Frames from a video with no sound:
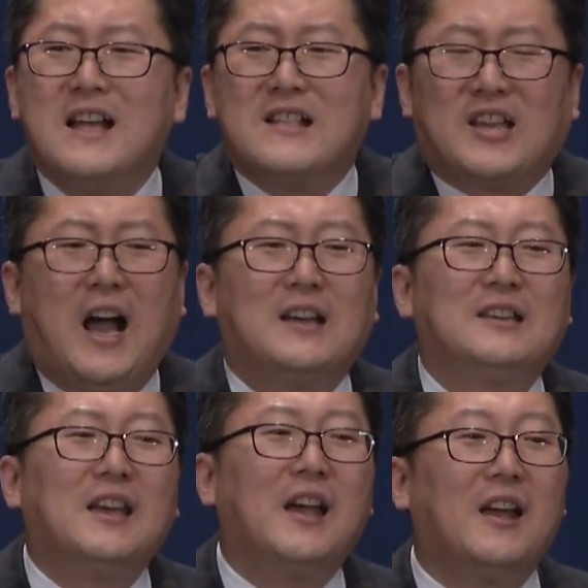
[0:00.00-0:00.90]

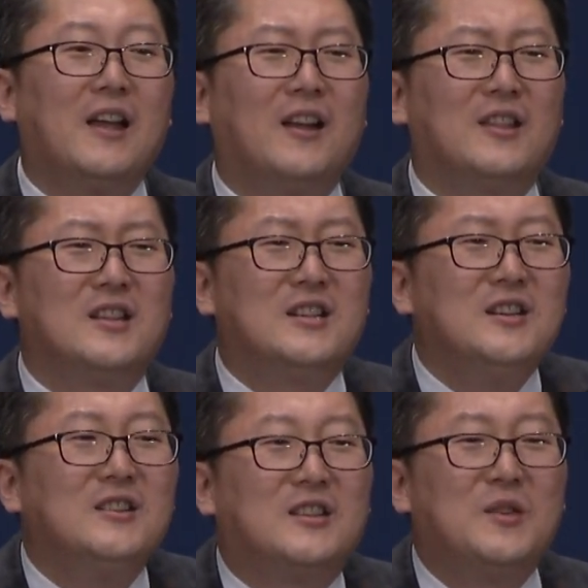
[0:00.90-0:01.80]
자기의
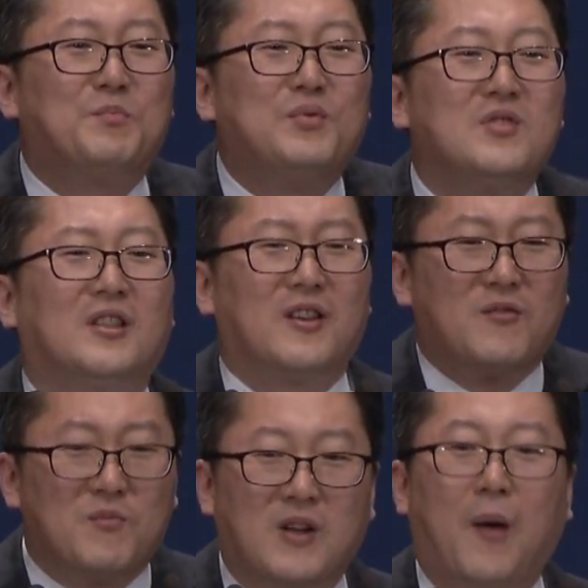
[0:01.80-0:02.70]
그 기쁜
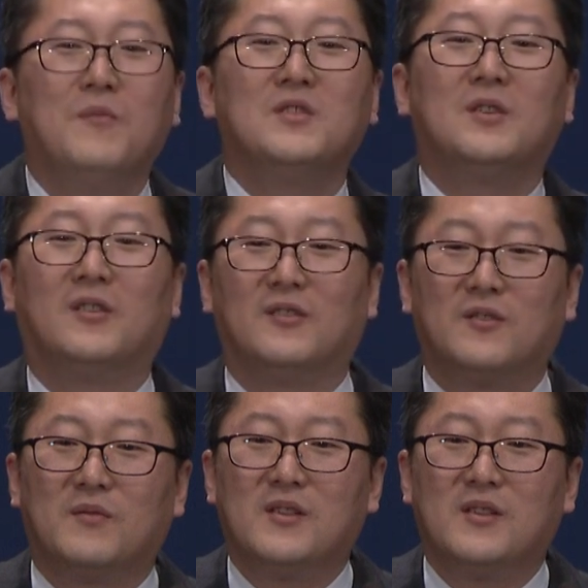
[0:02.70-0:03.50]
어떤 감정,